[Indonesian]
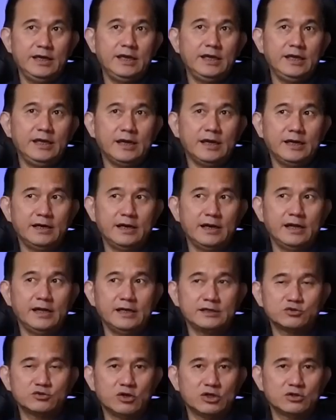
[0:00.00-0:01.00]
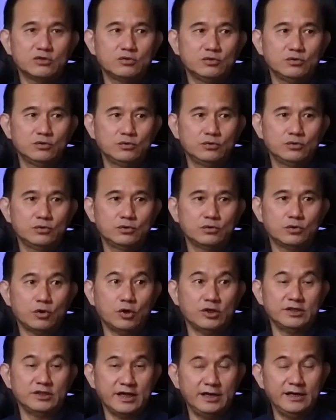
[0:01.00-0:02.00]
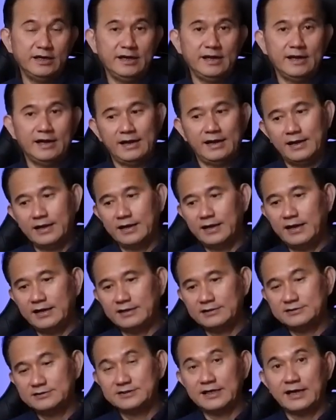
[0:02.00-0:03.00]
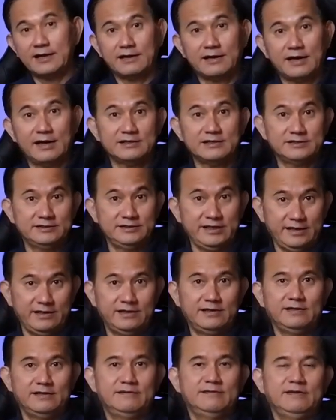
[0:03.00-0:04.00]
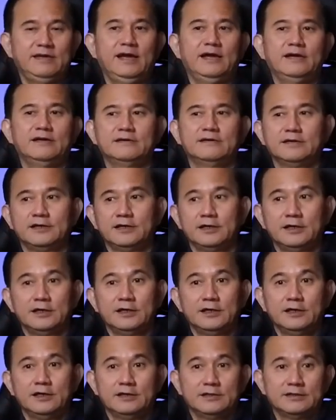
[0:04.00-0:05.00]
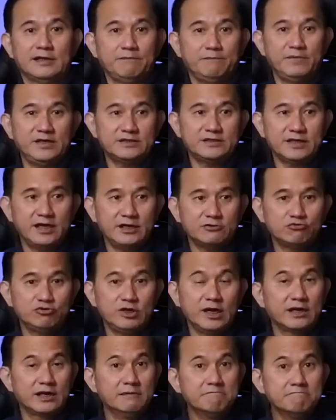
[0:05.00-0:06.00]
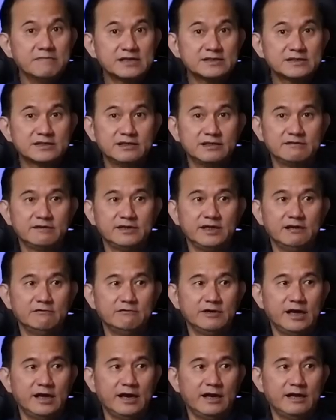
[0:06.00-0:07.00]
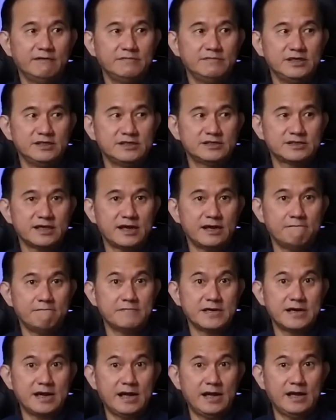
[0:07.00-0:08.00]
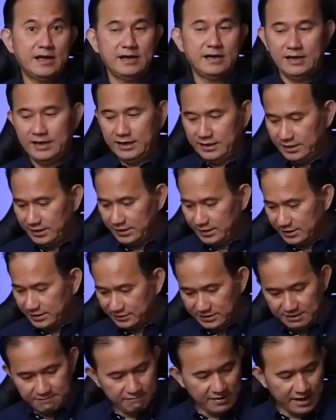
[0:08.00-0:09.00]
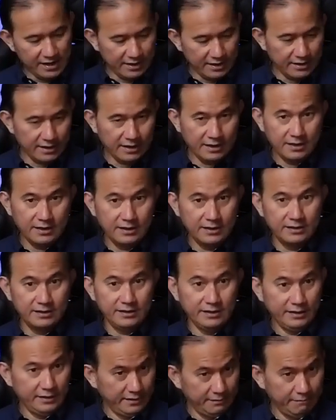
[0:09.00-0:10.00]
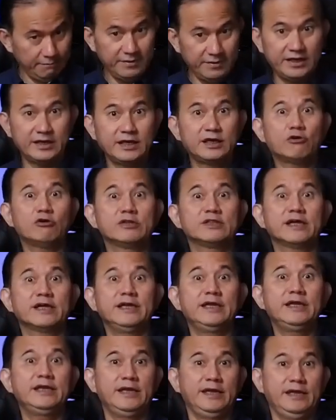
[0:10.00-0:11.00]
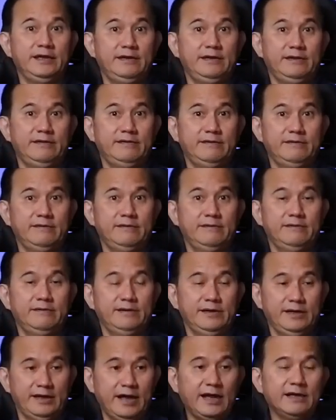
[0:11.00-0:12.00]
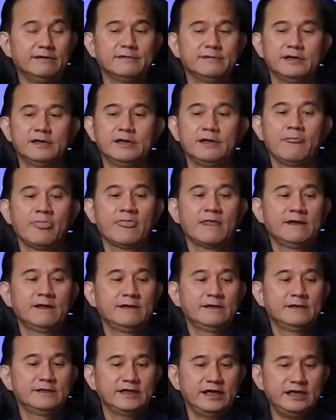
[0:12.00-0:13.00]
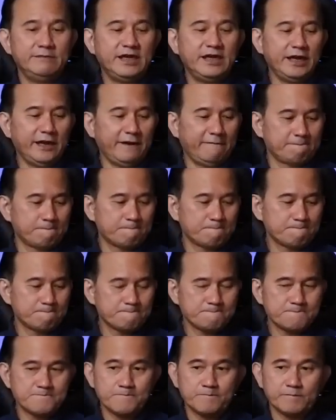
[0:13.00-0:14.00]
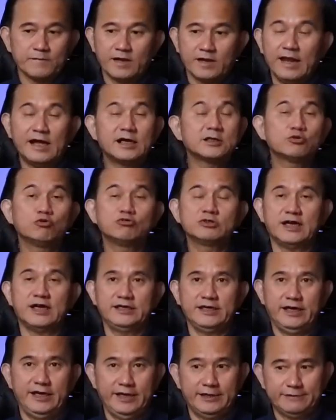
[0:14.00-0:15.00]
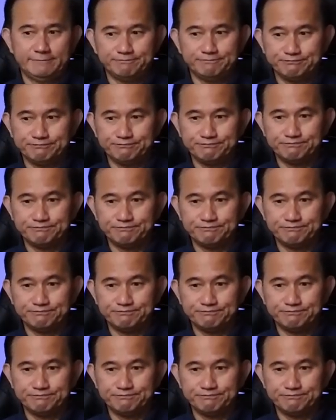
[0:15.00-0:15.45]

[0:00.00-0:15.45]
Ini adalah suatu konten yang agak sarkastik gitu ya. Tapi saya sudah gemas gitu ya, udah nggak bisa menahan lagi ketimbang bikin konten ini gitu ya. Jadi begini, langsung saja deh.